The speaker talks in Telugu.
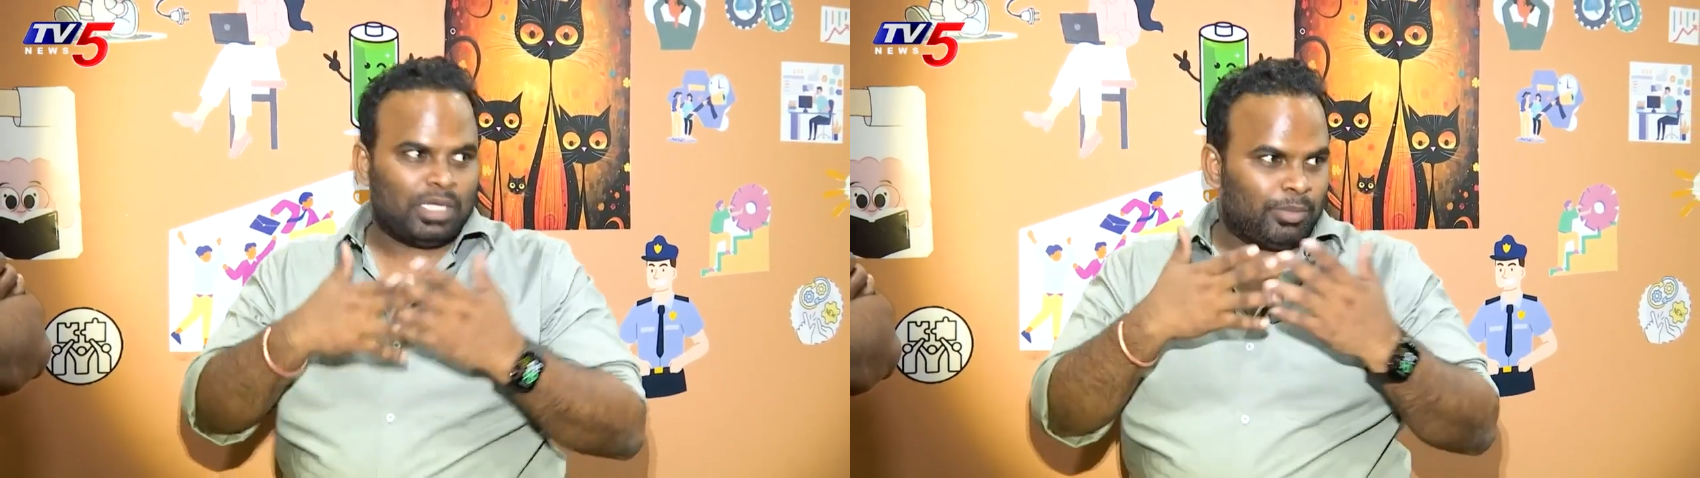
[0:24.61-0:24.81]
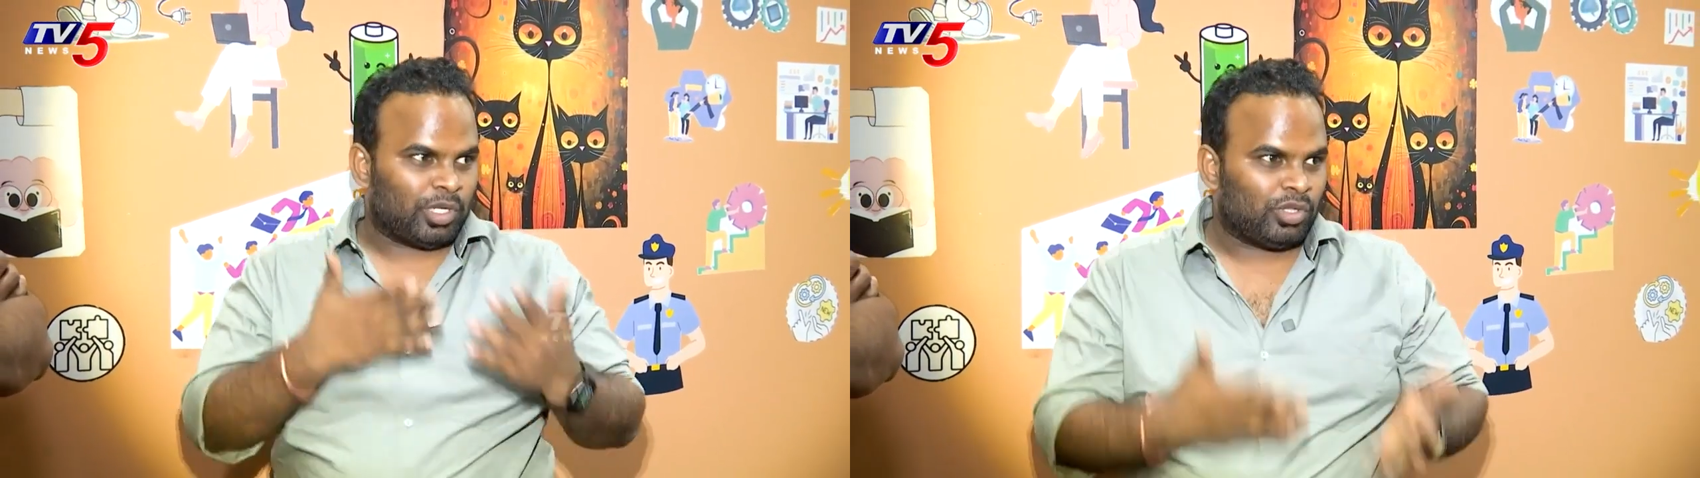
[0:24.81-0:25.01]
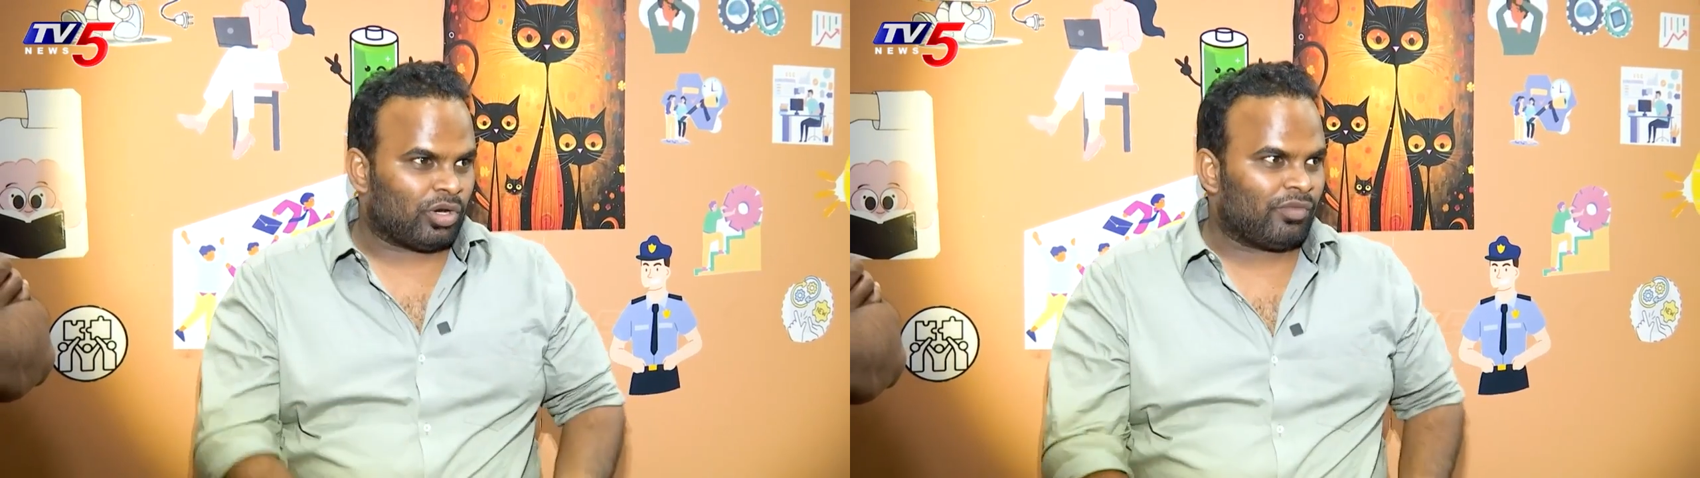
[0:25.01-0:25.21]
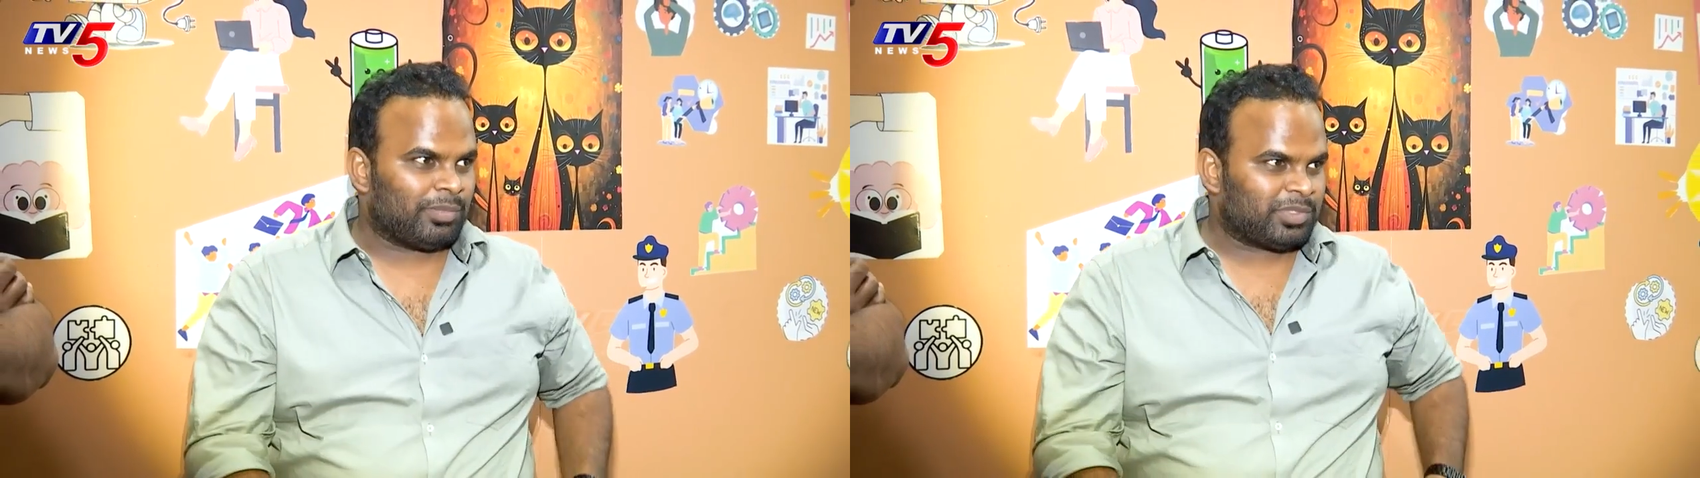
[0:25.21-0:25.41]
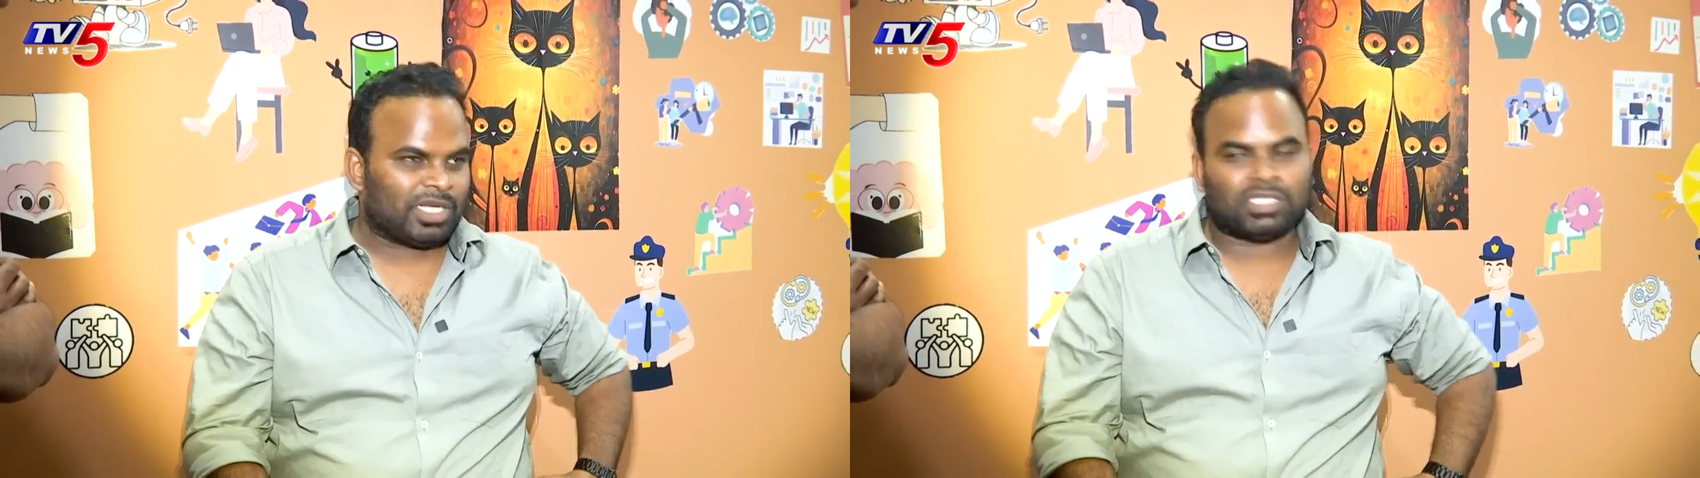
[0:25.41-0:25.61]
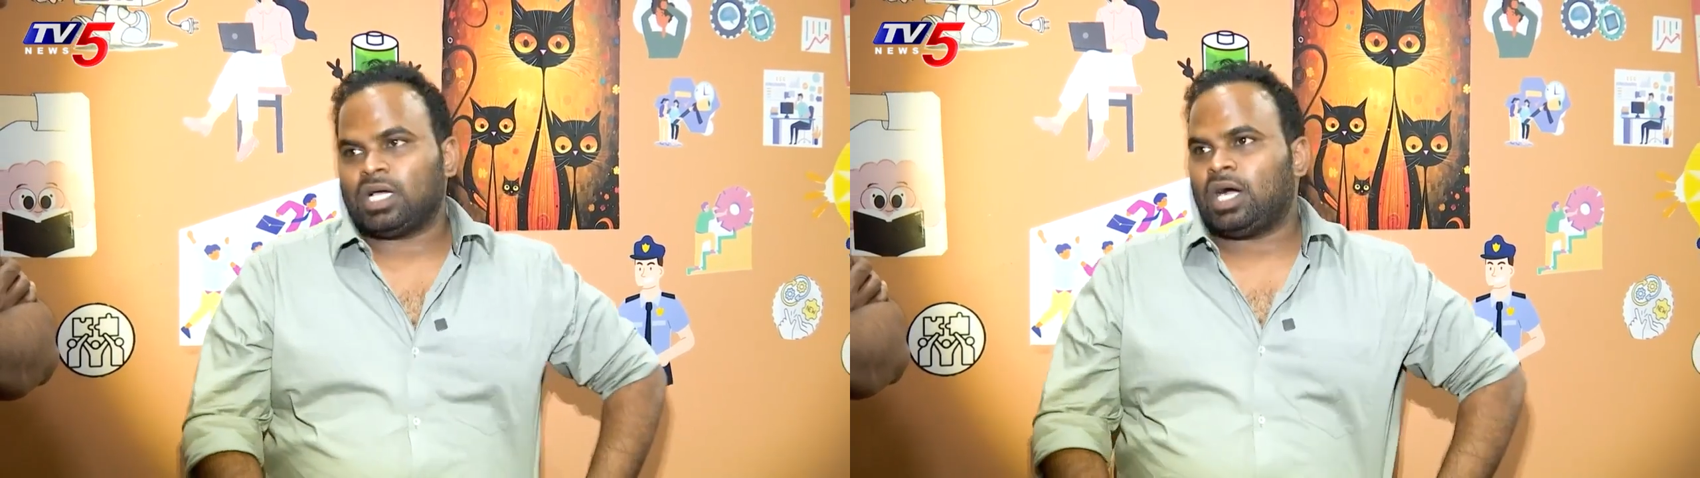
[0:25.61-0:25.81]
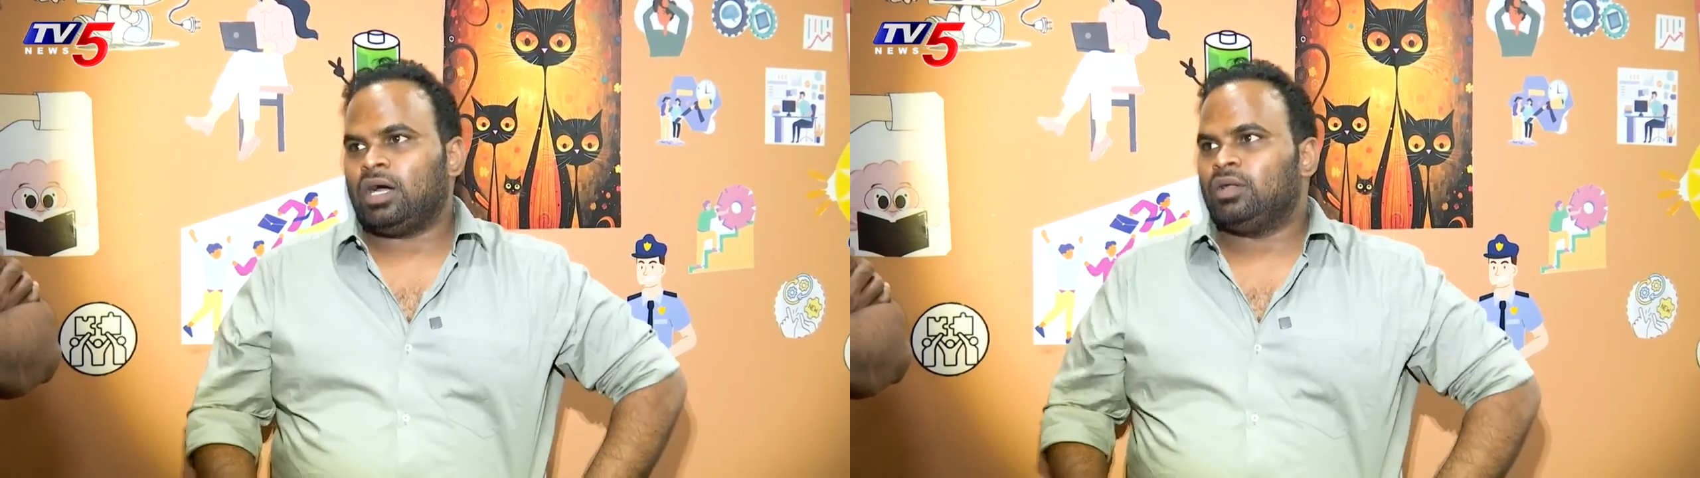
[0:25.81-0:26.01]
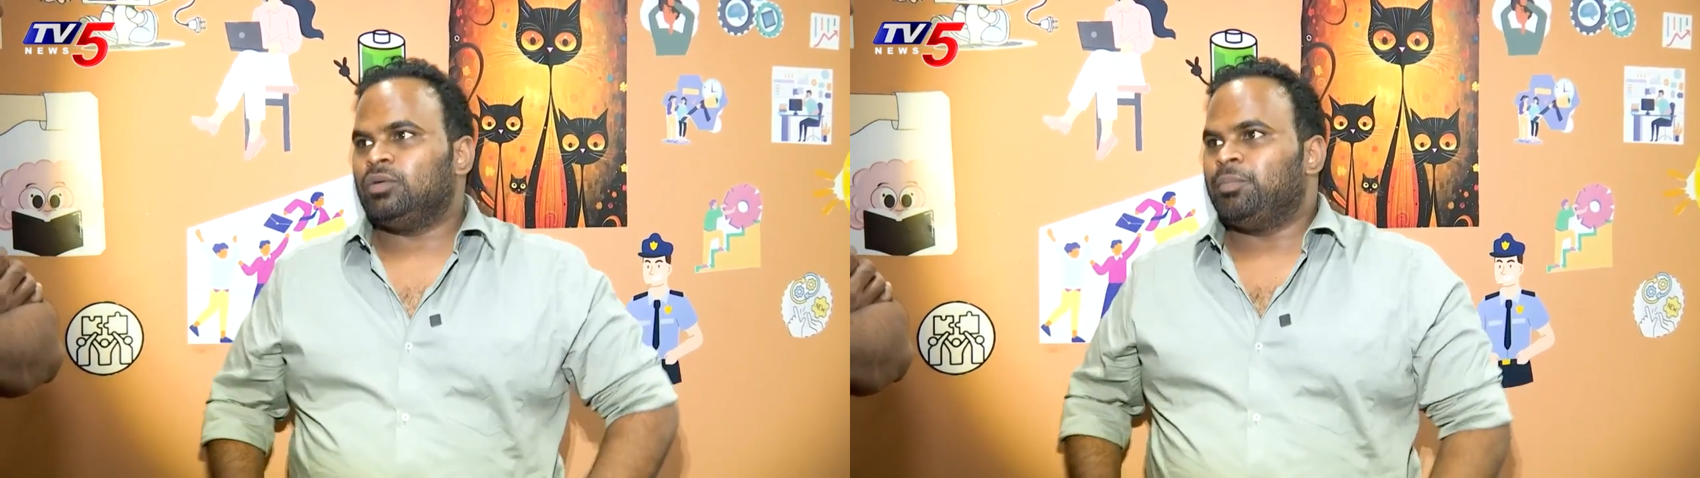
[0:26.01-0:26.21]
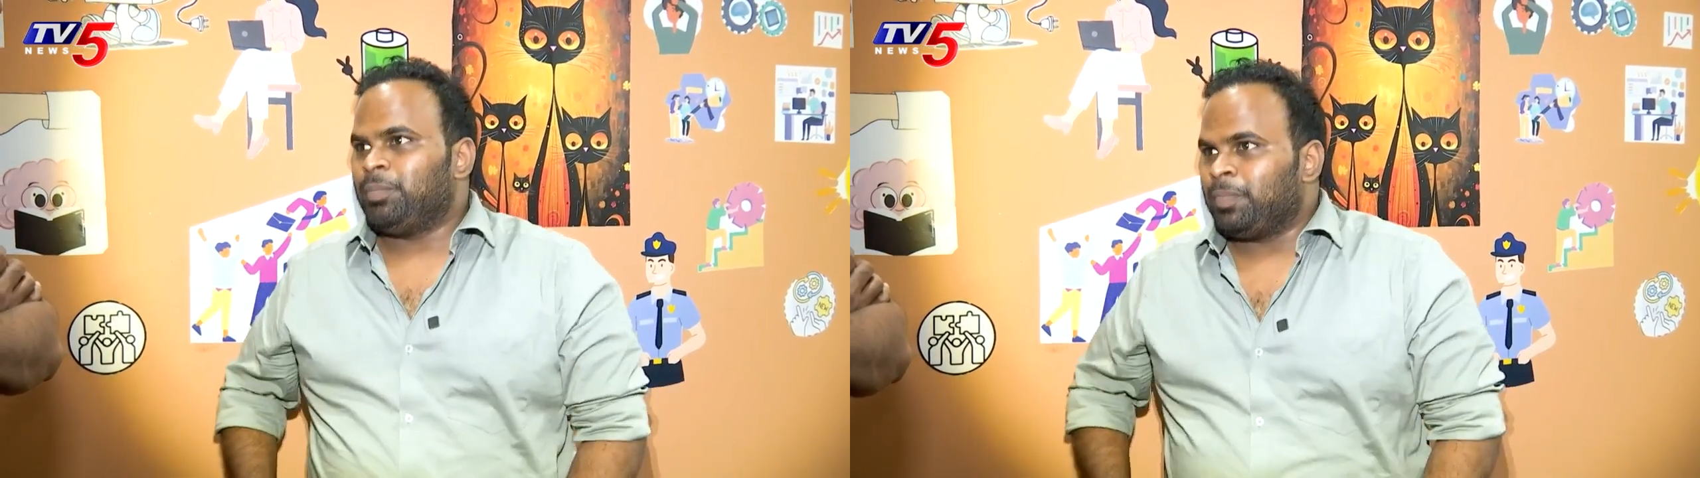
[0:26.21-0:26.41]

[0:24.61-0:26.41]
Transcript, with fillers: ఇప్పుడు ఇదొక వెబ్ సిరీస్ ఆహాలో